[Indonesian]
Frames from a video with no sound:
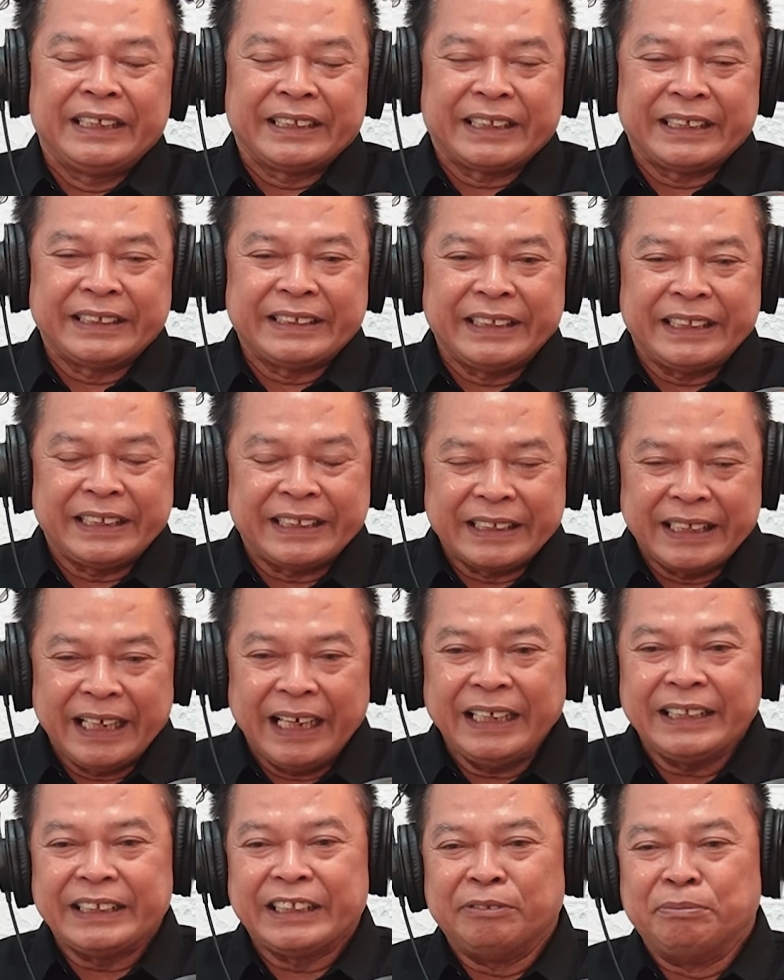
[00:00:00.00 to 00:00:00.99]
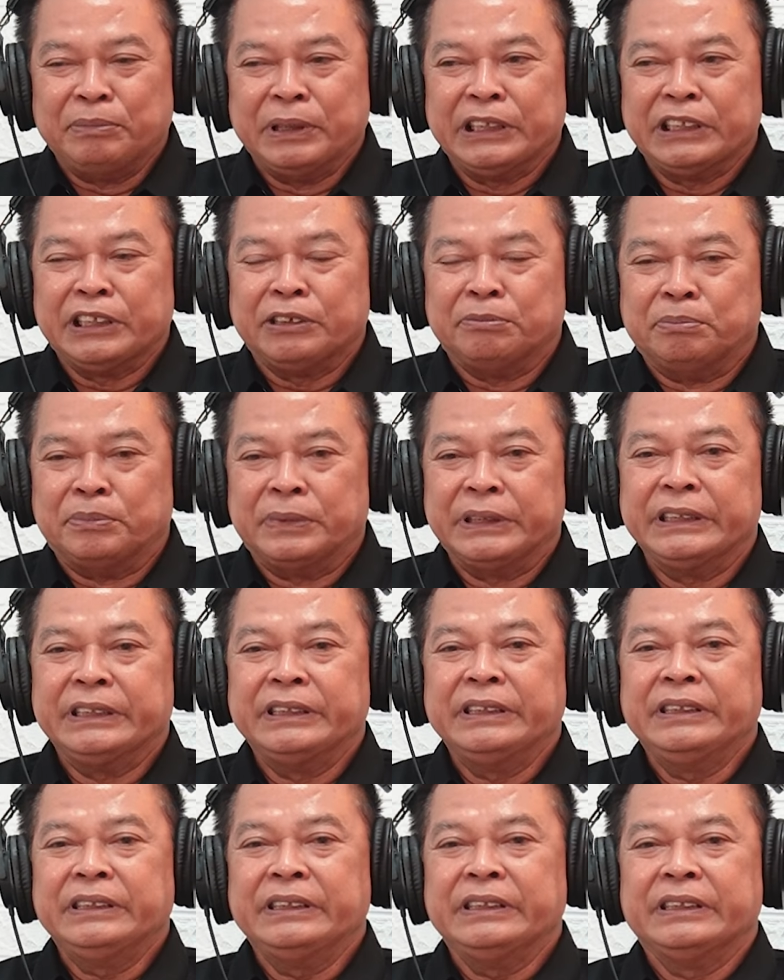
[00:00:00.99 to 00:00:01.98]
Ketika
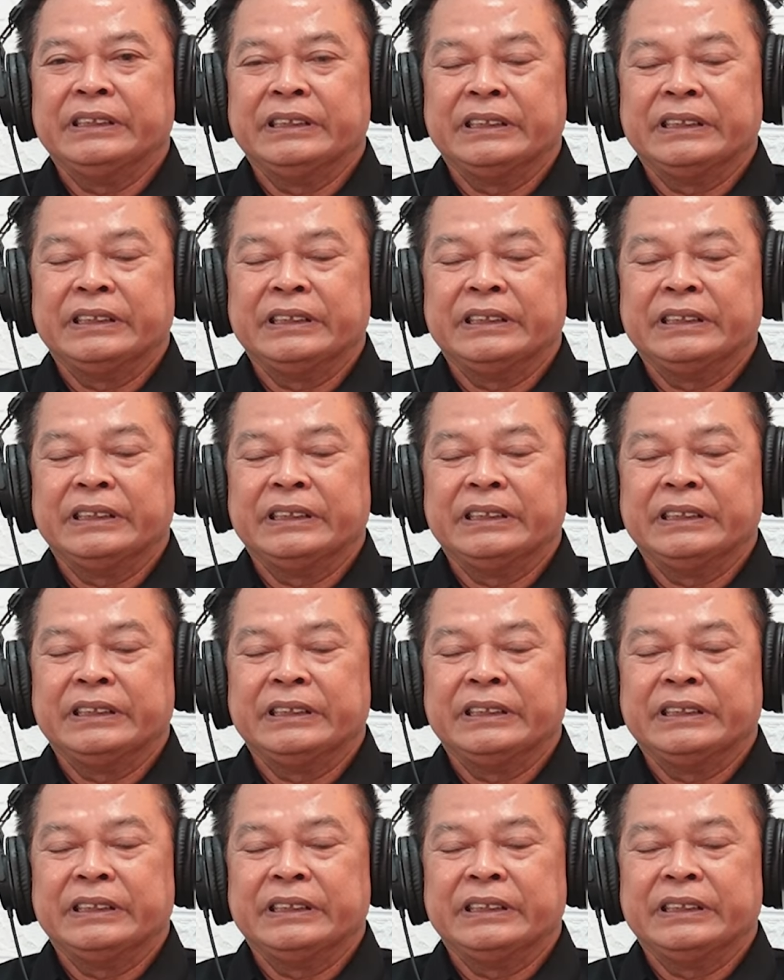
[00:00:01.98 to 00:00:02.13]
teman-teman